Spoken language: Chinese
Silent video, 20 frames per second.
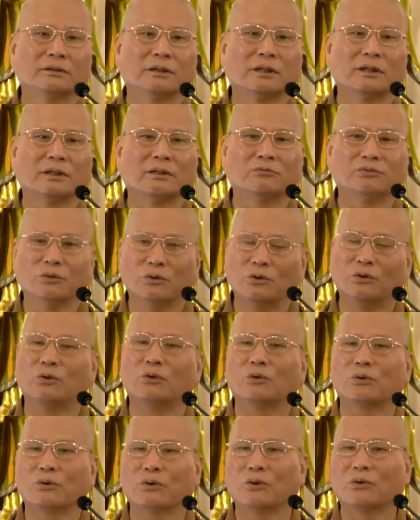啊，火
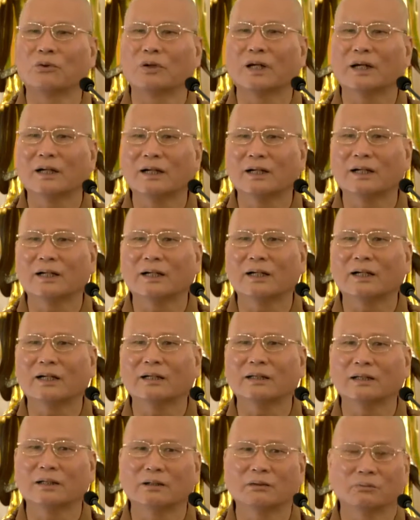候够了，
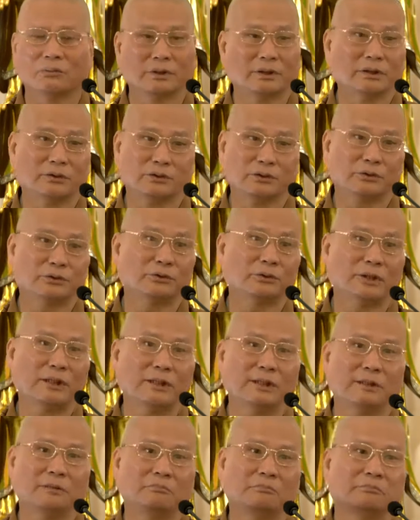啊，那味道就出来
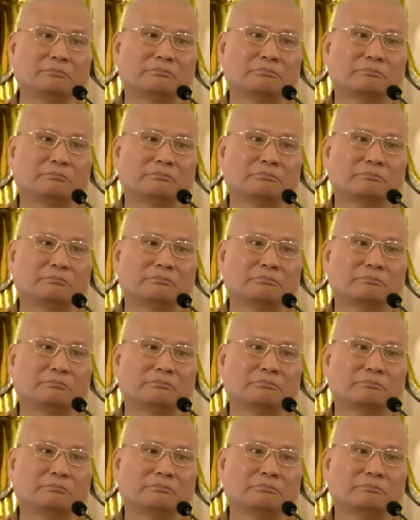了。